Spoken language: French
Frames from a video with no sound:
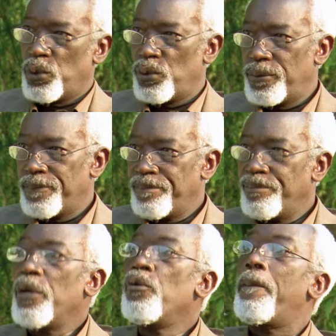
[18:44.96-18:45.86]
nous,
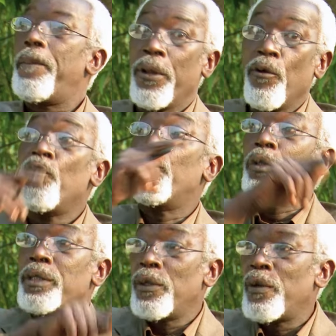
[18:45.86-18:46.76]
mais nous payons vos
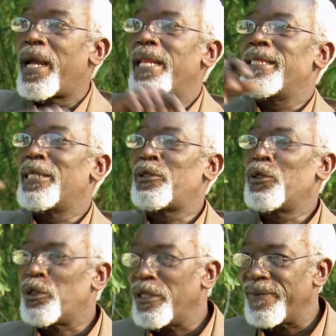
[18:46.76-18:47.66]

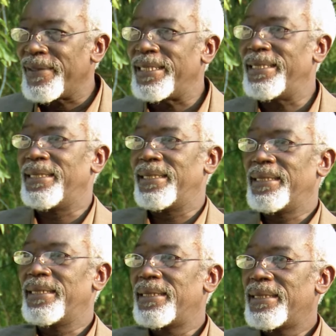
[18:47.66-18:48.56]
délocalisations de venir.
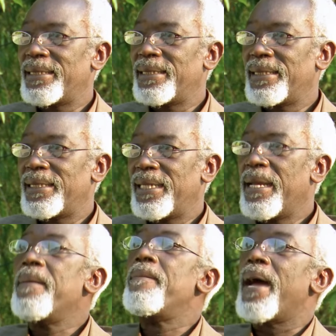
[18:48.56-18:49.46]

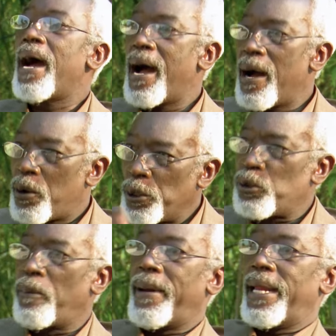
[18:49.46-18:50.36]
Mais en
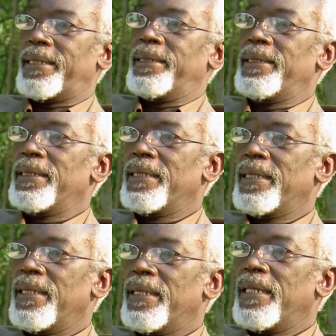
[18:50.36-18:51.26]
contrepartie,
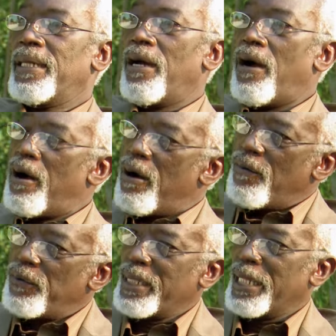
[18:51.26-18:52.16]
on
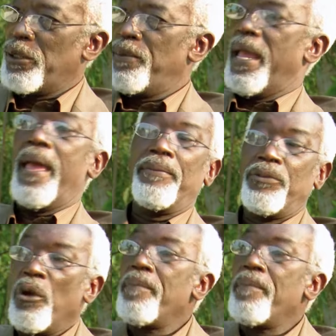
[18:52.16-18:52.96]
vous attribue un, 2